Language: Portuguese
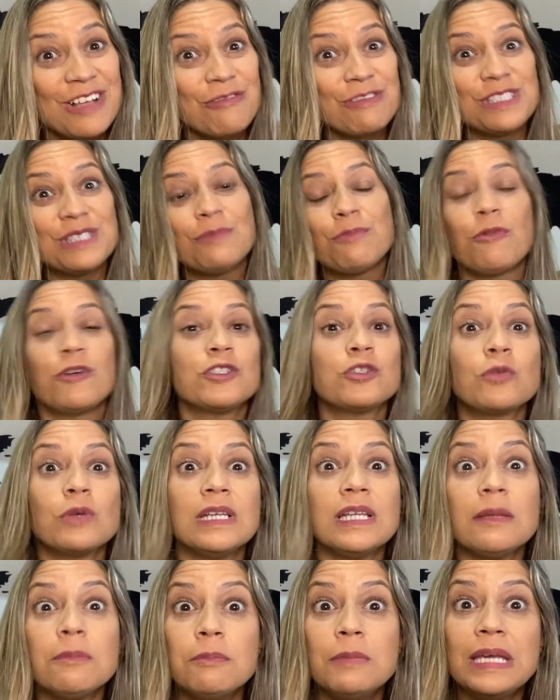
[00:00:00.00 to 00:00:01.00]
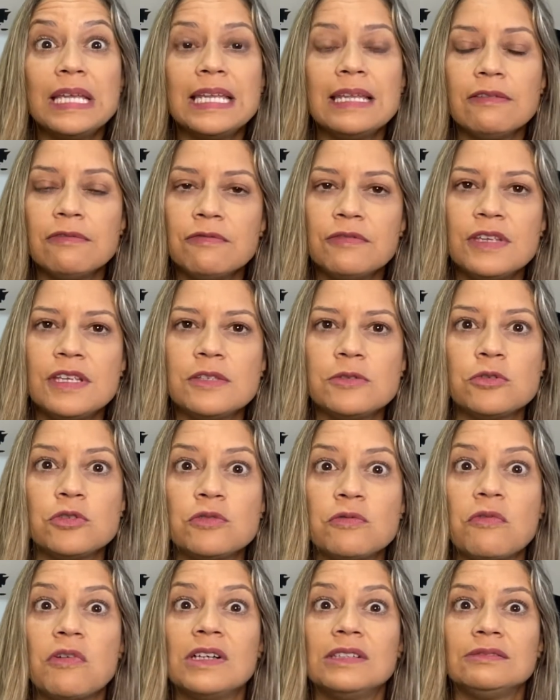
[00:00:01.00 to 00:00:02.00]
Você pode colher
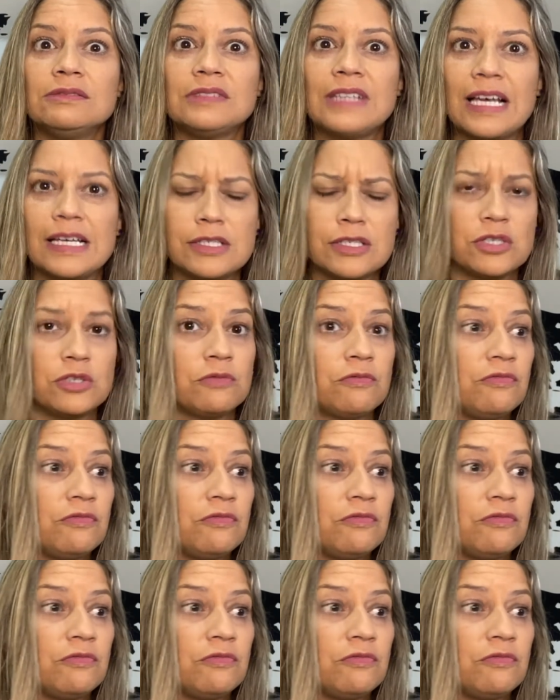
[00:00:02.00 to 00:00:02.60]
benefícios, vantagens,